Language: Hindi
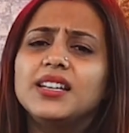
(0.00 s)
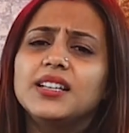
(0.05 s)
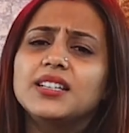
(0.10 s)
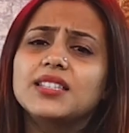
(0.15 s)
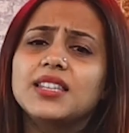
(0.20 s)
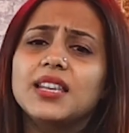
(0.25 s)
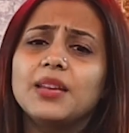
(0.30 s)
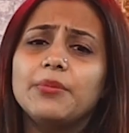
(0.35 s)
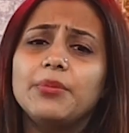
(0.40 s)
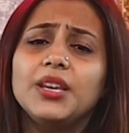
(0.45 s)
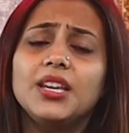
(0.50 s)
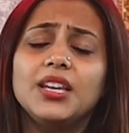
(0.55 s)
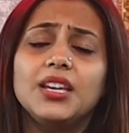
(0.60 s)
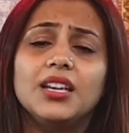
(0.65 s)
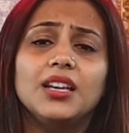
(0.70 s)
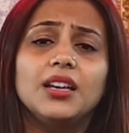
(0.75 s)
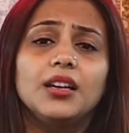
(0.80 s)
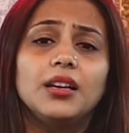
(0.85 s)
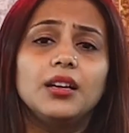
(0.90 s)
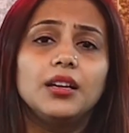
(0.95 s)
नर्सें
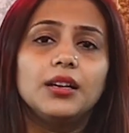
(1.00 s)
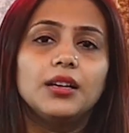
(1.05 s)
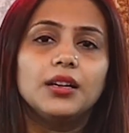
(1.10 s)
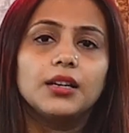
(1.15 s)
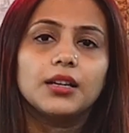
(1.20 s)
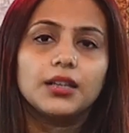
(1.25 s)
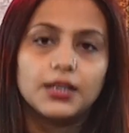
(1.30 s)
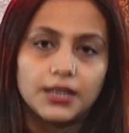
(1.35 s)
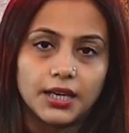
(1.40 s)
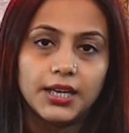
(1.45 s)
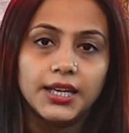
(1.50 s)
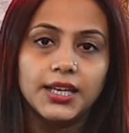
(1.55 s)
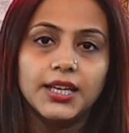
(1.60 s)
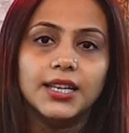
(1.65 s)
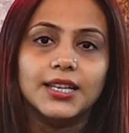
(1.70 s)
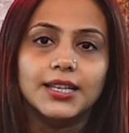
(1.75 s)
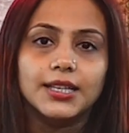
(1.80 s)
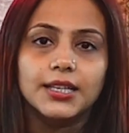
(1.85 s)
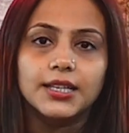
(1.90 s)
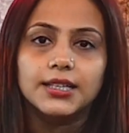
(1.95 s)
भी
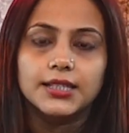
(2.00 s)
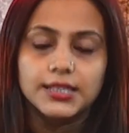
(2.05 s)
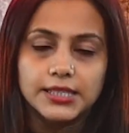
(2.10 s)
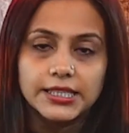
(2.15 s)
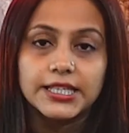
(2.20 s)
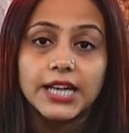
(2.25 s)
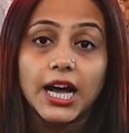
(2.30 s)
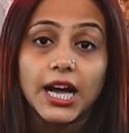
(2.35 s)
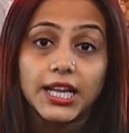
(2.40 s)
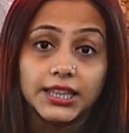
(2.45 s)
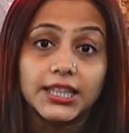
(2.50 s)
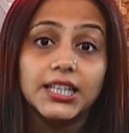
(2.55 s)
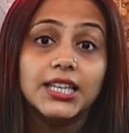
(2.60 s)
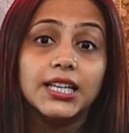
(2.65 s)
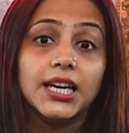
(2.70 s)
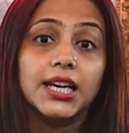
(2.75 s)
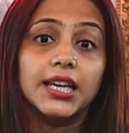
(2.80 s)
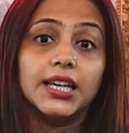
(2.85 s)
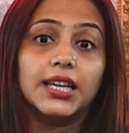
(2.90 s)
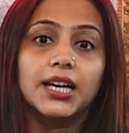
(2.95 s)
कहीं
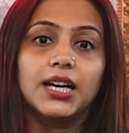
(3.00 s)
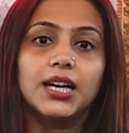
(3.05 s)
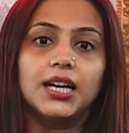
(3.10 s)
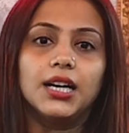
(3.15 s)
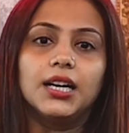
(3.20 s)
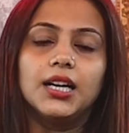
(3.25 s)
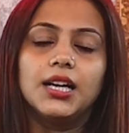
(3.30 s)
जाती हैं क्या